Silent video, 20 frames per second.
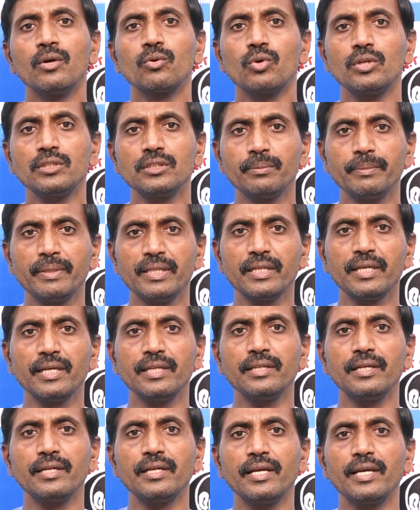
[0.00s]
కొంతమందికి
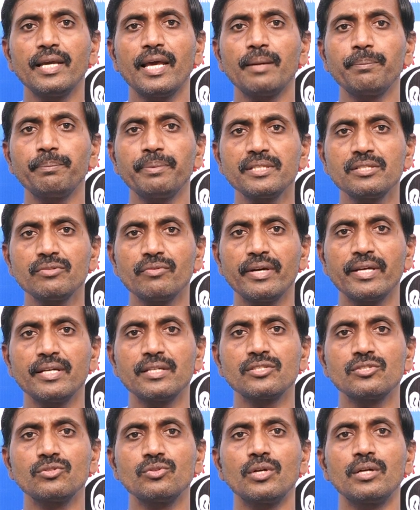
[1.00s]
ఏంటంటే హెర్పెస్
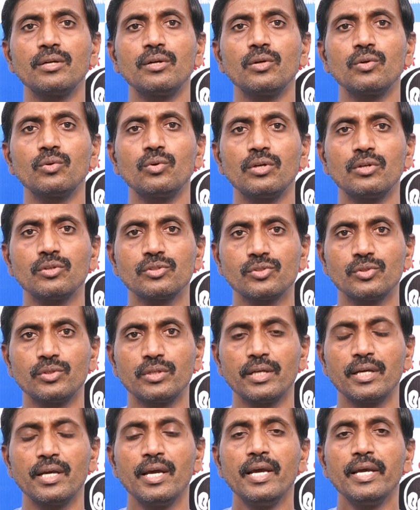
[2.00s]
వైరస్ ఉన్న వాళ్ళు కూడా
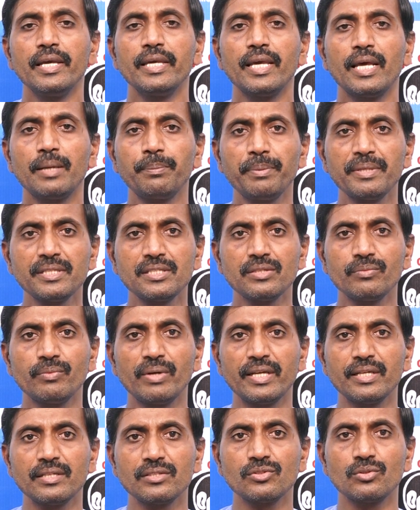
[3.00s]
వస్తుంటాయి హెర్పెస్
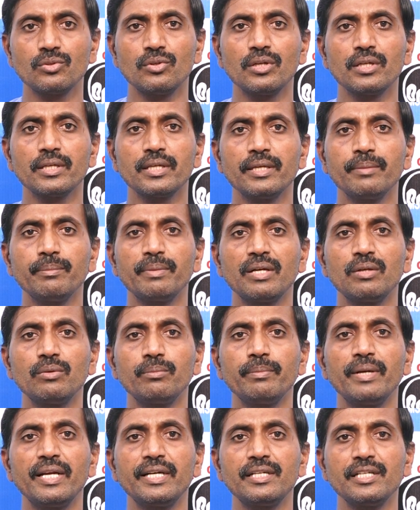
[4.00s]
వైరస్ ఉన్న వాళ్ళకి మనం
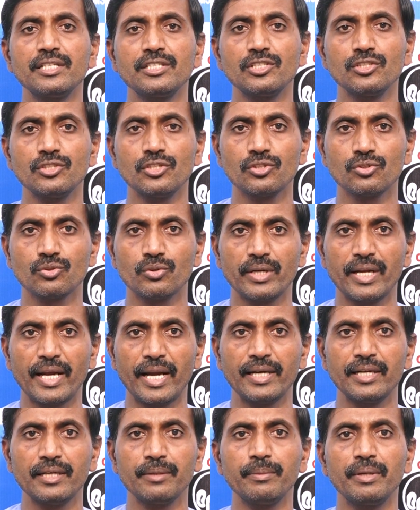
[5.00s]
బ్లడ్ టెస్ట్ చేసుకుని
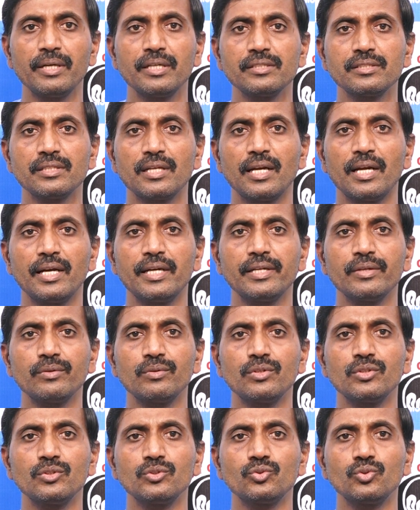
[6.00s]
యాంటీబాడీస్ అలాంటివి
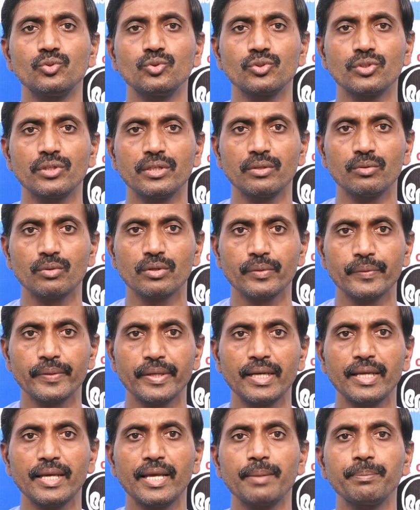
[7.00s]
ఉన్నాయని చూసుకొని
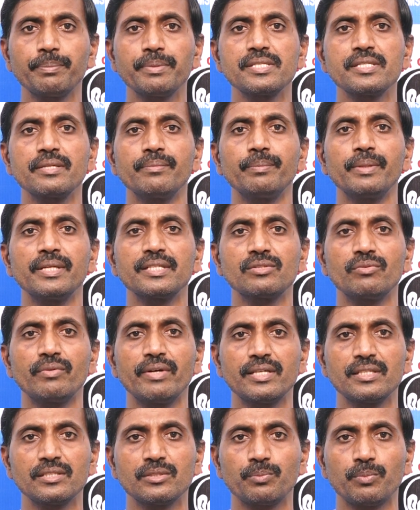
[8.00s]
ఒకవేళ హెర్పెస్ సింప్లెక్స్
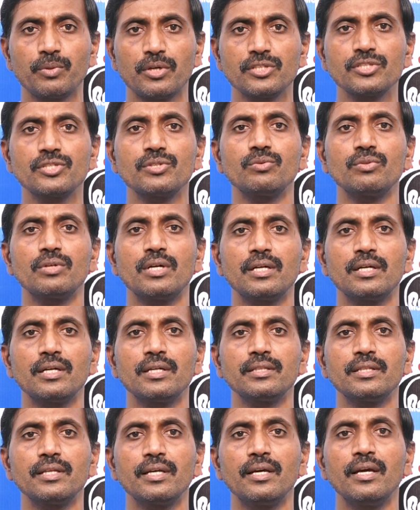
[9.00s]
వైరస్ పాజిటివ్
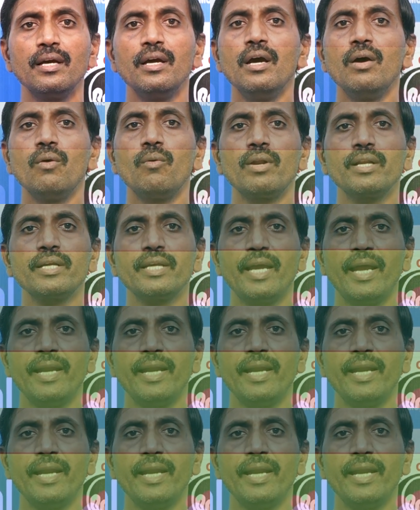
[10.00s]
ఉన్నట్లయితే వాళ్ళకి